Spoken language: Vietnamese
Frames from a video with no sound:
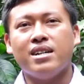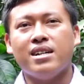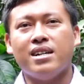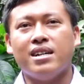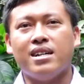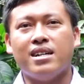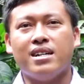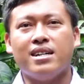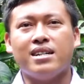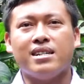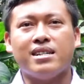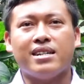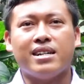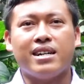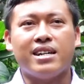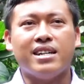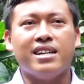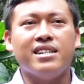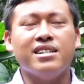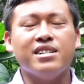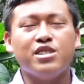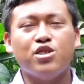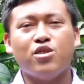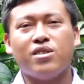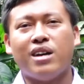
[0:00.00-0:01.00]
uh, cái
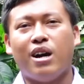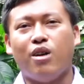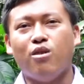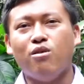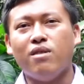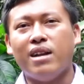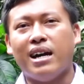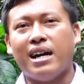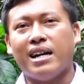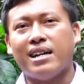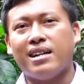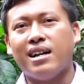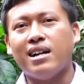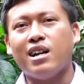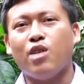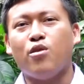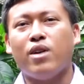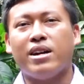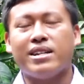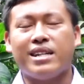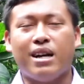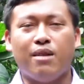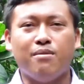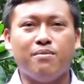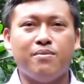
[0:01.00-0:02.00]
hướng xuất khẩu là rất là
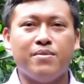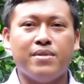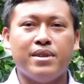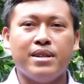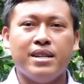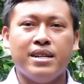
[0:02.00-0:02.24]
quan trọng